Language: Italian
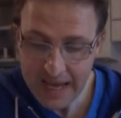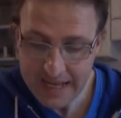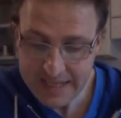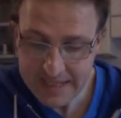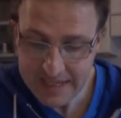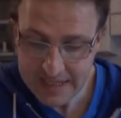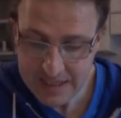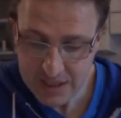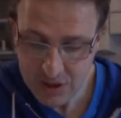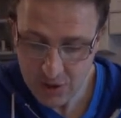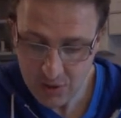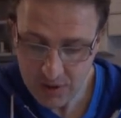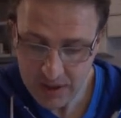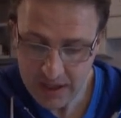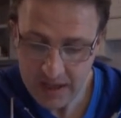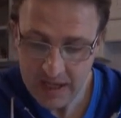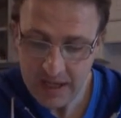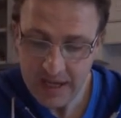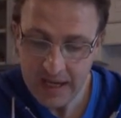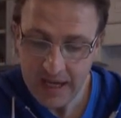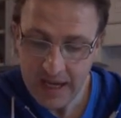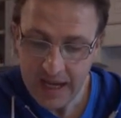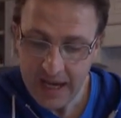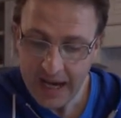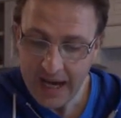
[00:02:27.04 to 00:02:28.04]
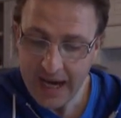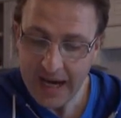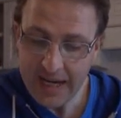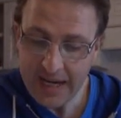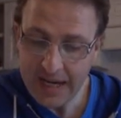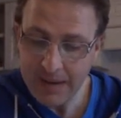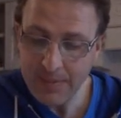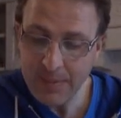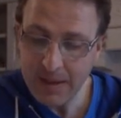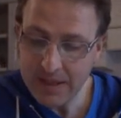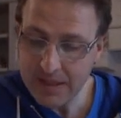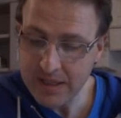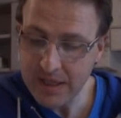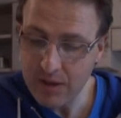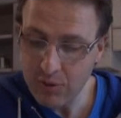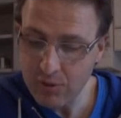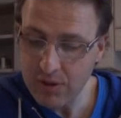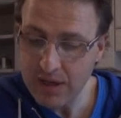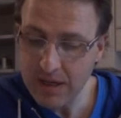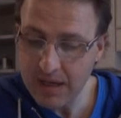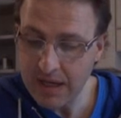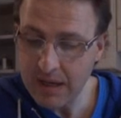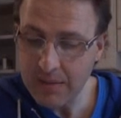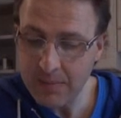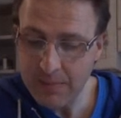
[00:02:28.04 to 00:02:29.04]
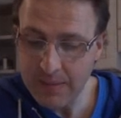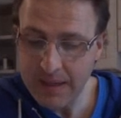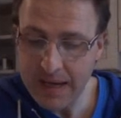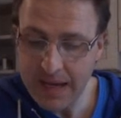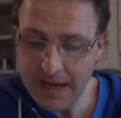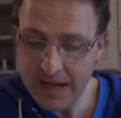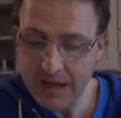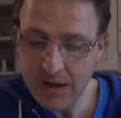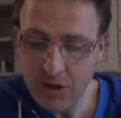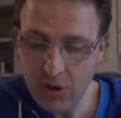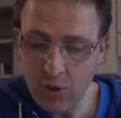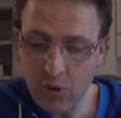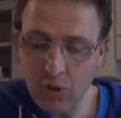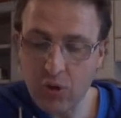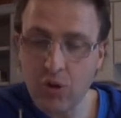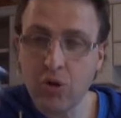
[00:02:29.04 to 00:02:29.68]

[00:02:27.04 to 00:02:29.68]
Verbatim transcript: Attenzione, Arabia Saudita in bianco,